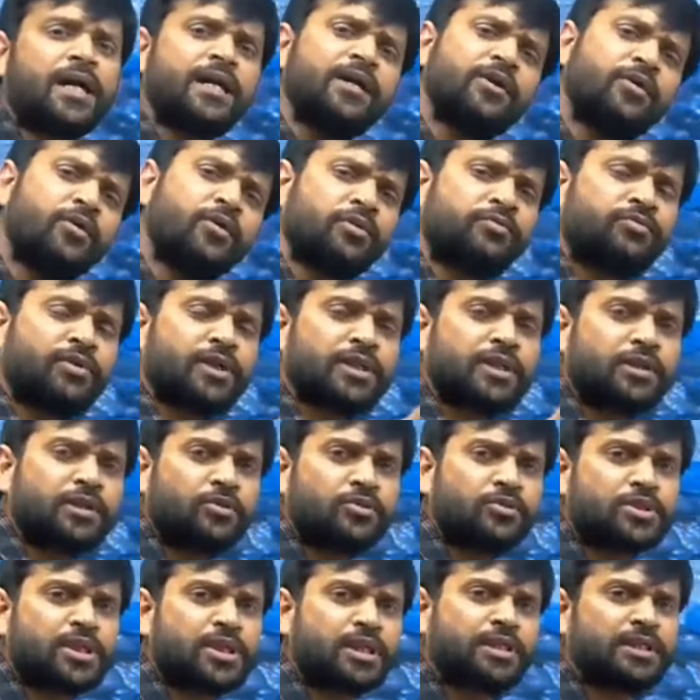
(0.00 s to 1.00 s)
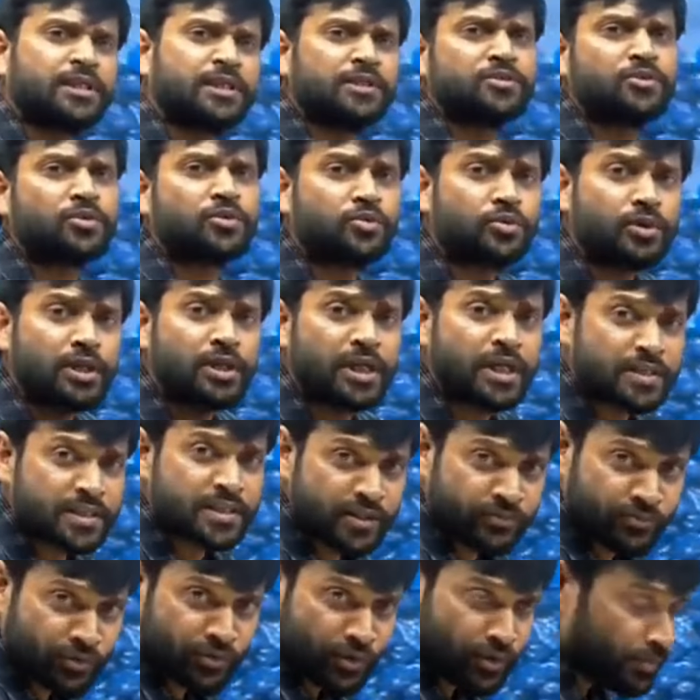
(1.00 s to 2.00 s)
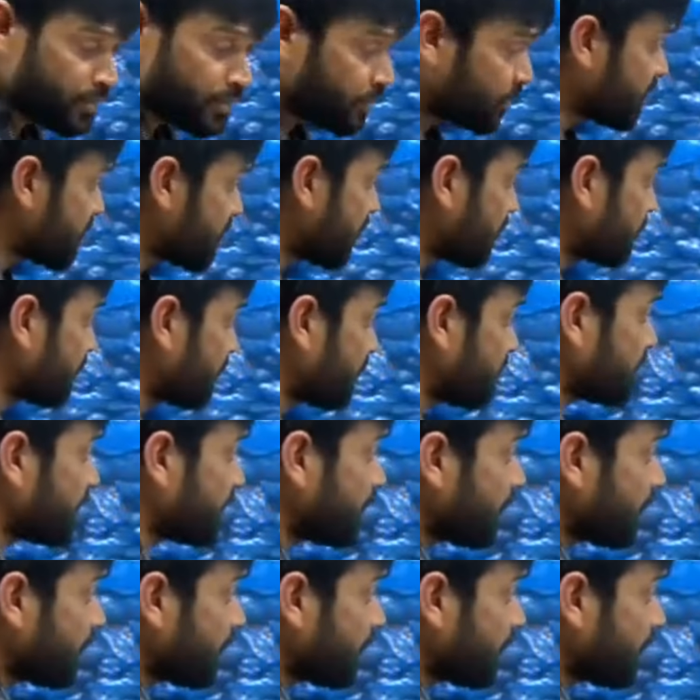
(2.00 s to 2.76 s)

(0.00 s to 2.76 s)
और फर्दर हो सकती हैं जो रूटलेट्स की फॉर्म में बन जाती हैं